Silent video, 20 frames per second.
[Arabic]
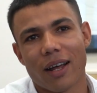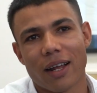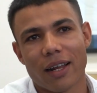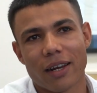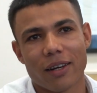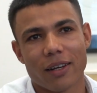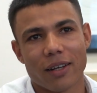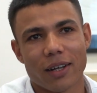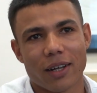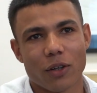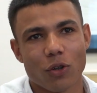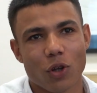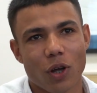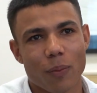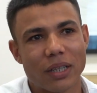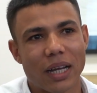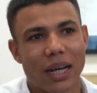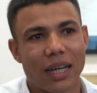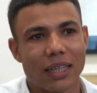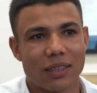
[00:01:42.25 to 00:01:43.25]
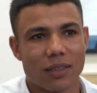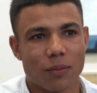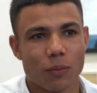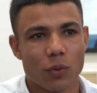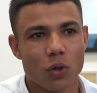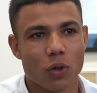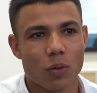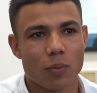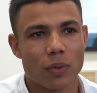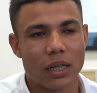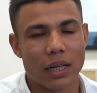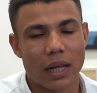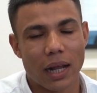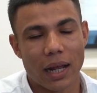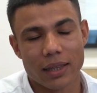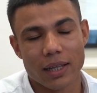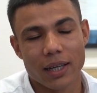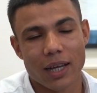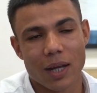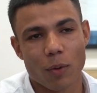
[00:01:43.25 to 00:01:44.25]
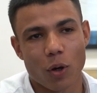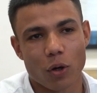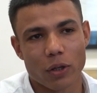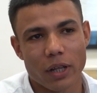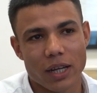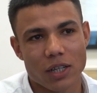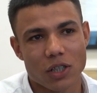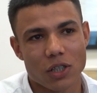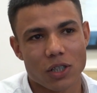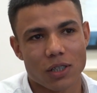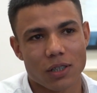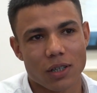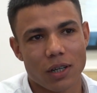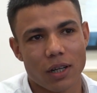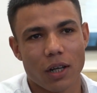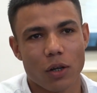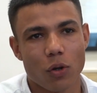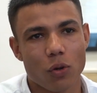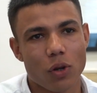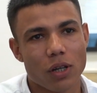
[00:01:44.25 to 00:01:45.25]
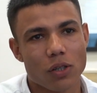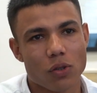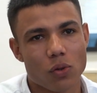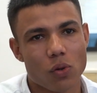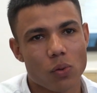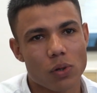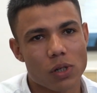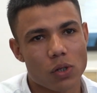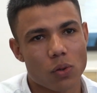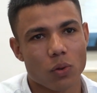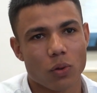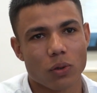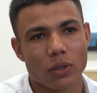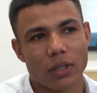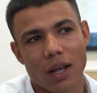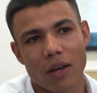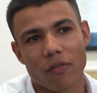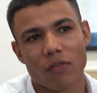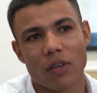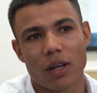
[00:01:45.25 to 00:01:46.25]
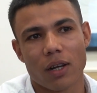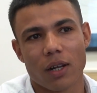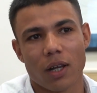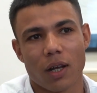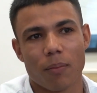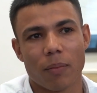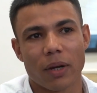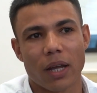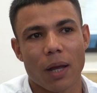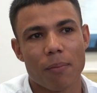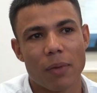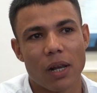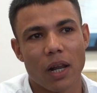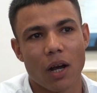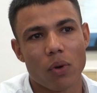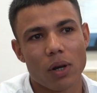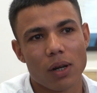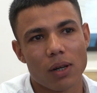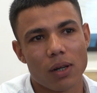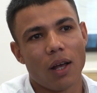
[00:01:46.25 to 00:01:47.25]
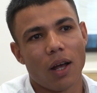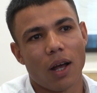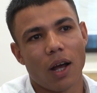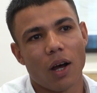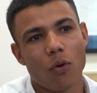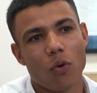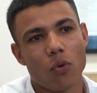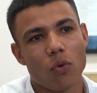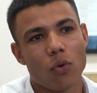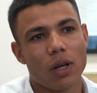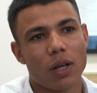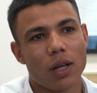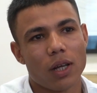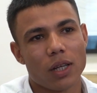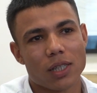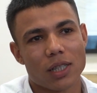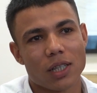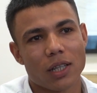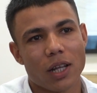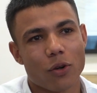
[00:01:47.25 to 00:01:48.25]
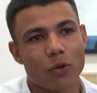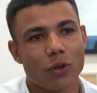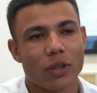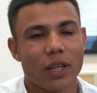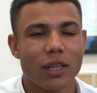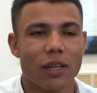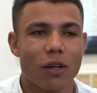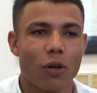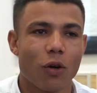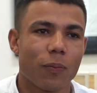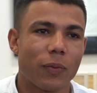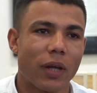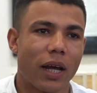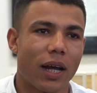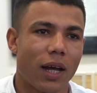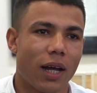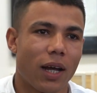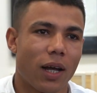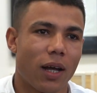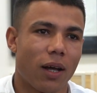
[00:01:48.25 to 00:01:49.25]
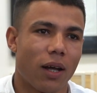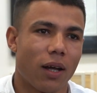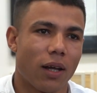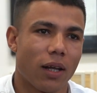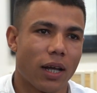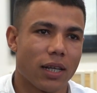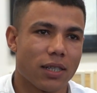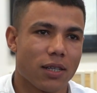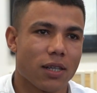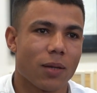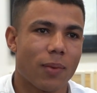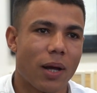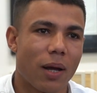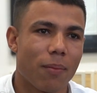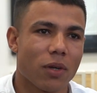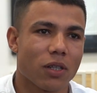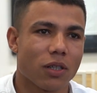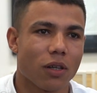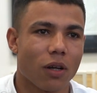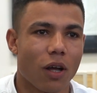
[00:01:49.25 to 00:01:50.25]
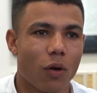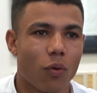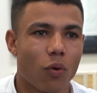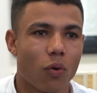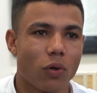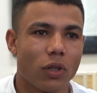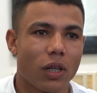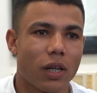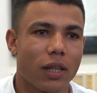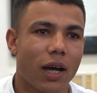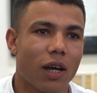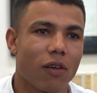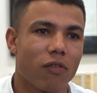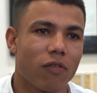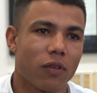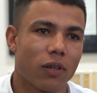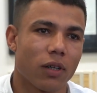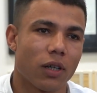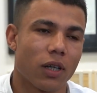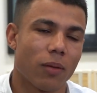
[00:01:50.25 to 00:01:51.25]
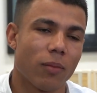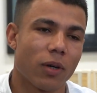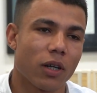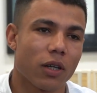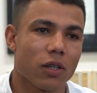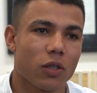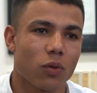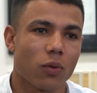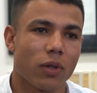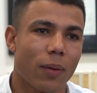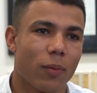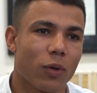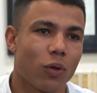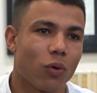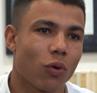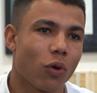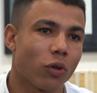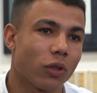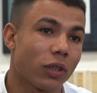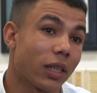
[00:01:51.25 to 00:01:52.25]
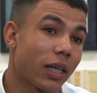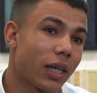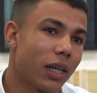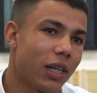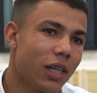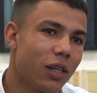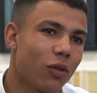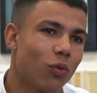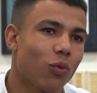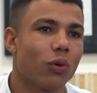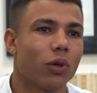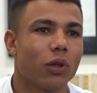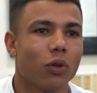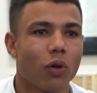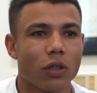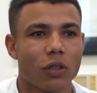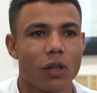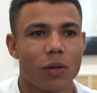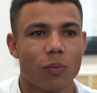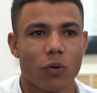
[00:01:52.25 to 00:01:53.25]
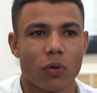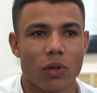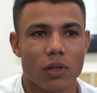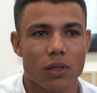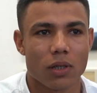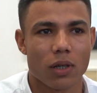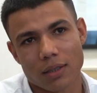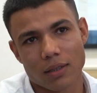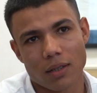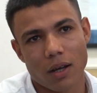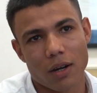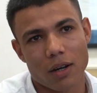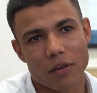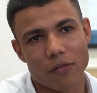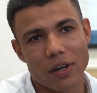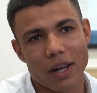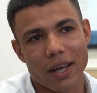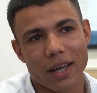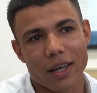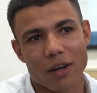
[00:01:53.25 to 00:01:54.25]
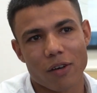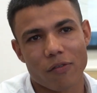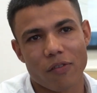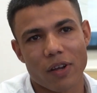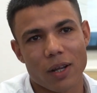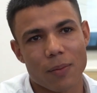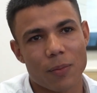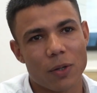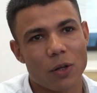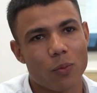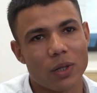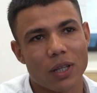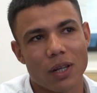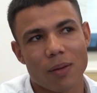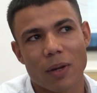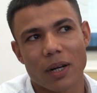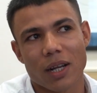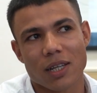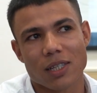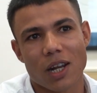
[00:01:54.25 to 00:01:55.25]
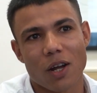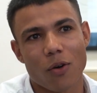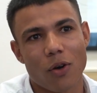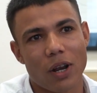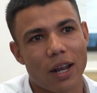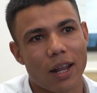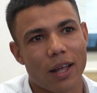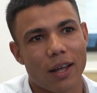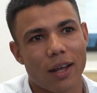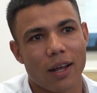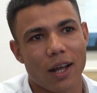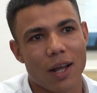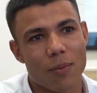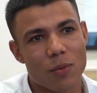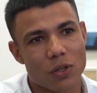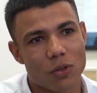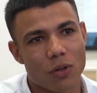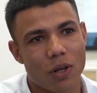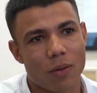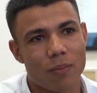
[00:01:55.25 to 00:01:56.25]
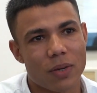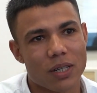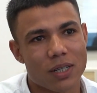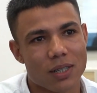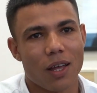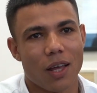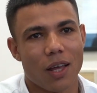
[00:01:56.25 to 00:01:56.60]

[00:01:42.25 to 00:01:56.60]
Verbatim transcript: النقط بتاعت بينوك من على الدكه ما خدهاش آه، لولا نزول ويلسون كنت انا افضل مكمل اول او آه، السيناريو الثاني اللي هو بتاع اسيست محمد صلاح والجون اللي دخل في بارنس وضيع منه نقطه الكلين ونقط البونص استقر في الاخر الفرق بيني وبين المركز الاول على خمس نقط بس